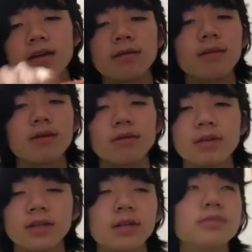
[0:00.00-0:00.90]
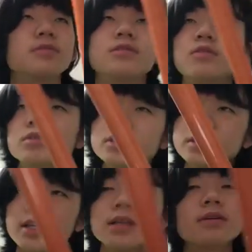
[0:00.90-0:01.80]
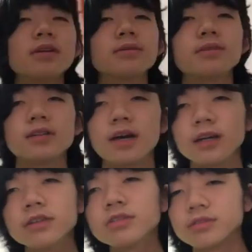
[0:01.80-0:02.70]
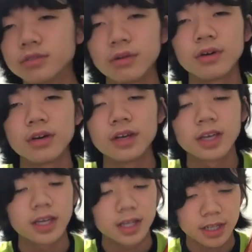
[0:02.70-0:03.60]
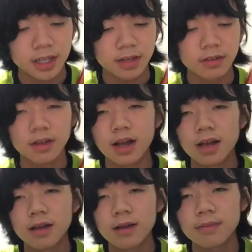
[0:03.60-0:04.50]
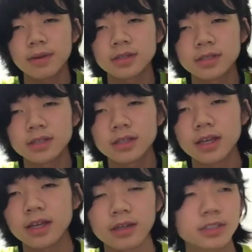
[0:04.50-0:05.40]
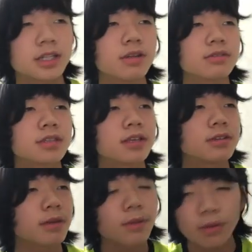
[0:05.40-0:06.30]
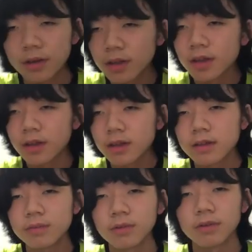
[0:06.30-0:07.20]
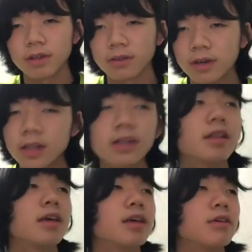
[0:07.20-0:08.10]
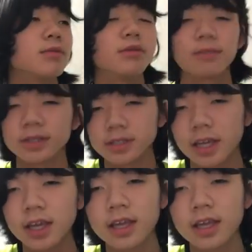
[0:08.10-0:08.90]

まあこれは多分、個人的には多分あの握力を鍛えたりとか、まあね、あの力をつけるためのものなのかなって思いますね。